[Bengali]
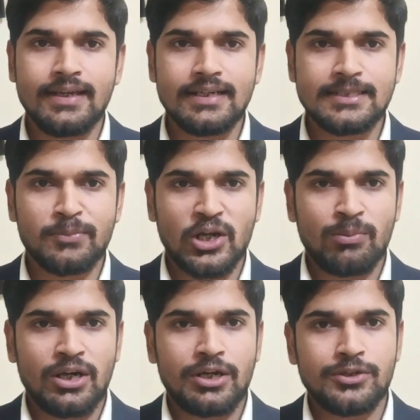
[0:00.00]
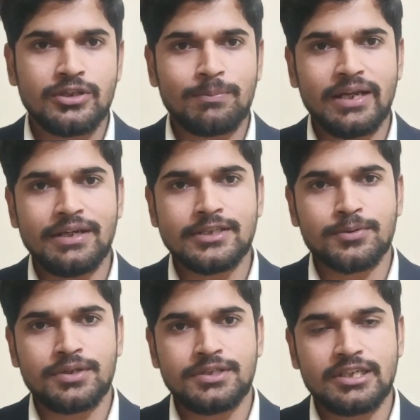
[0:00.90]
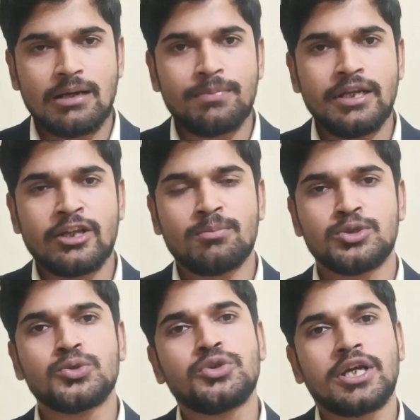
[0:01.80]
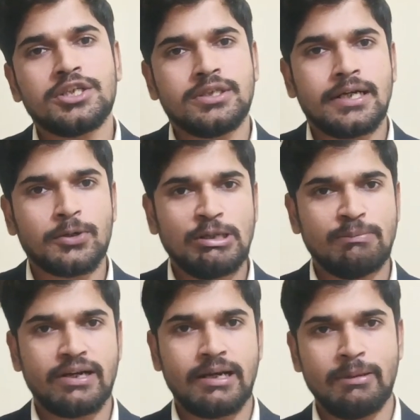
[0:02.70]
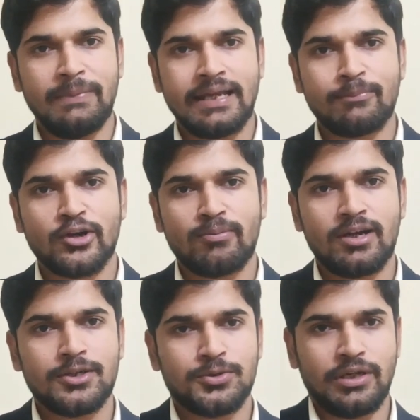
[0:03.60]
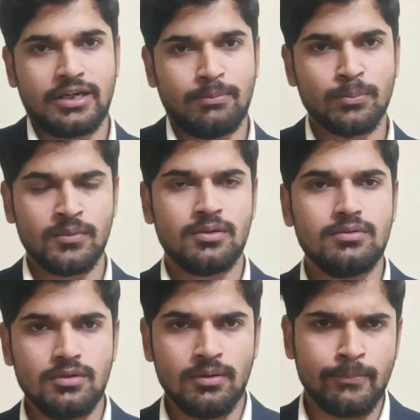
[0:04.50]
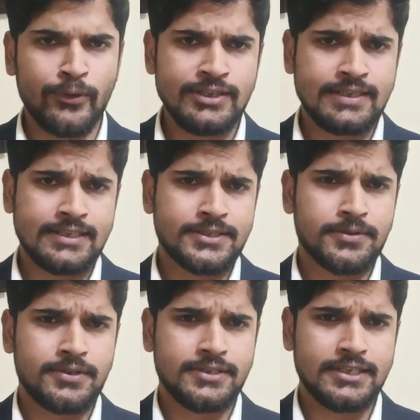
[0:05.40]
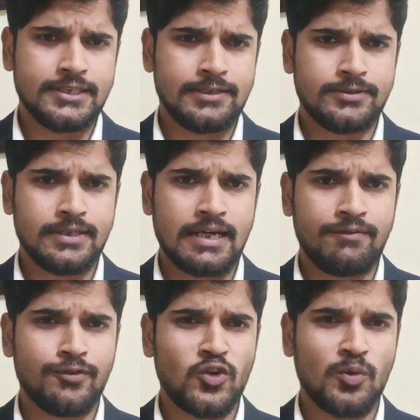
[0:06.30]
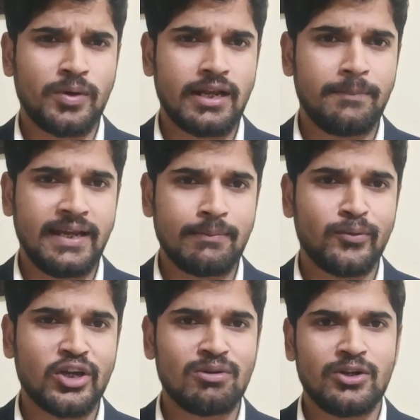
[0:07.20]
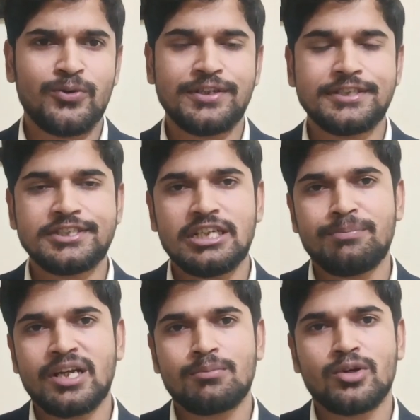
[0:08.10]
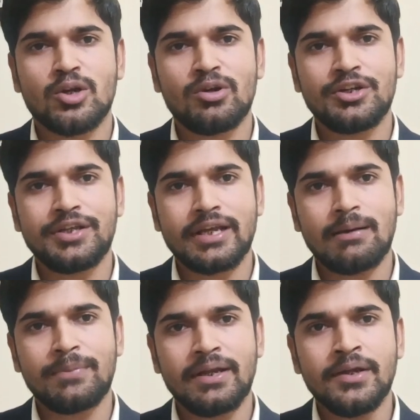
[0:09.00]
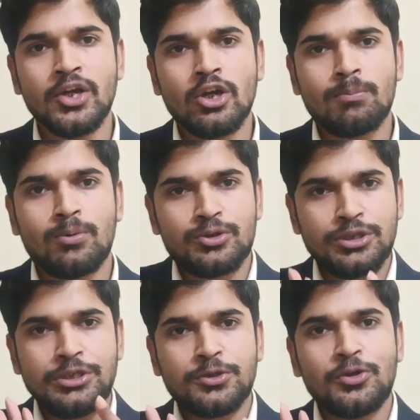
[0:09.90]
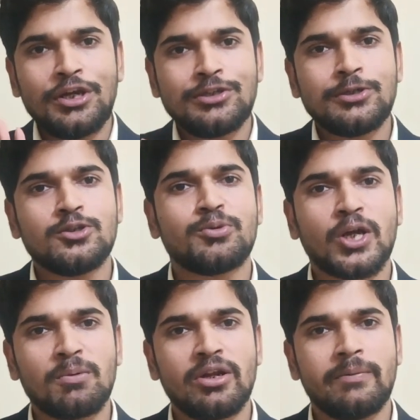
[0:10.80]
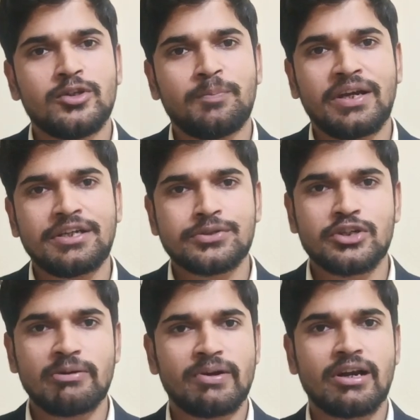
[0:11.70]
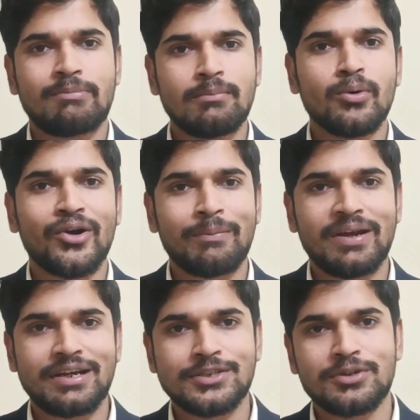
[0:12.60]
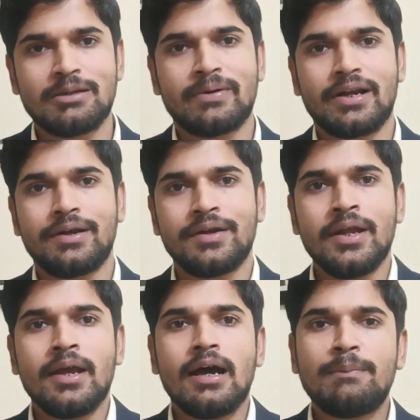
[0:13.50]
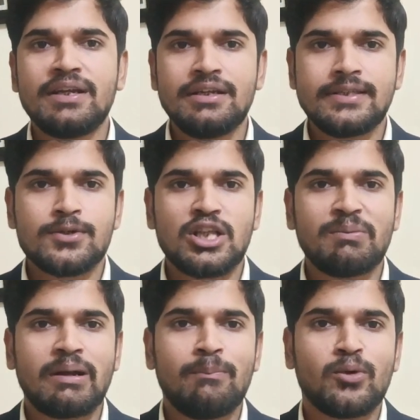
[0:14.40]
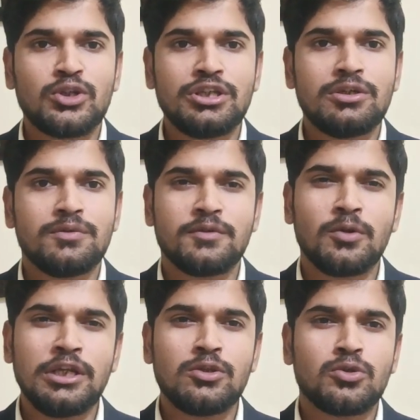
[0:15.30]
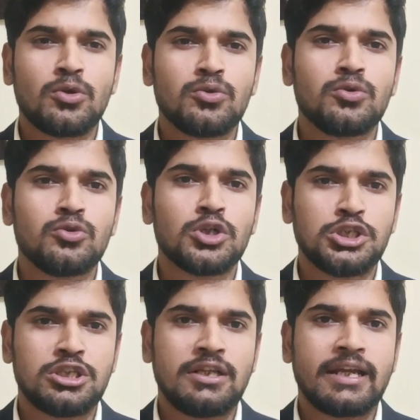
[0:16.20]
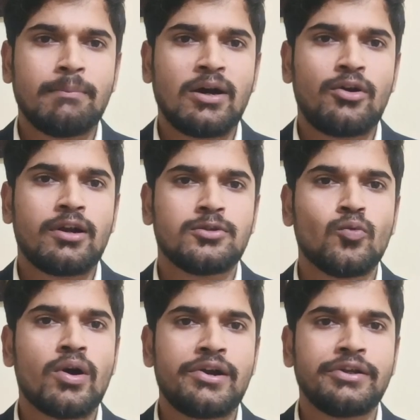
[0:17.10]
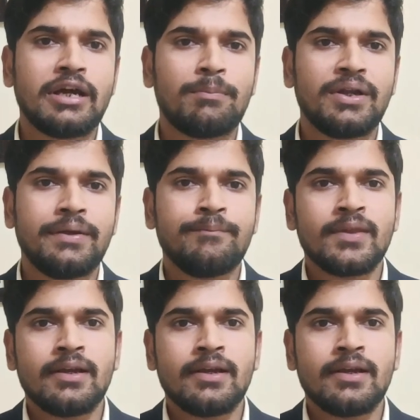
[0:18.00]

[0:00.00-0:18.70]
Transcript: ইংলিশ ভোকাবুলারিটা যদি আপনি এনরিচ করতে চান আপনি একদম শুরু থেকে স্টার্ট করতে পারেন আমি ব্যাংক ভোকাবুলারির জন্য একটা বই সাজেস্ট করতে চাই সেটা হচ্ছে আরিফুর রহমানের ব্যাংক বকেবলারি রয়েছে সেই ব্যাংক বকেবলারি থেকে আপনি প্রতিনিয়ত কিছু কিছু ভোকেবুলারি প্র্যাকটিস করতে পারেন আপনি বোর্ডে প্র্যাকটিস করতে পারেন আপনি ইরেজ করতে পারেন প্রতিদিন নিত্য নতুন দশটা থেকে বারোটা ওয়ার্ড আপনি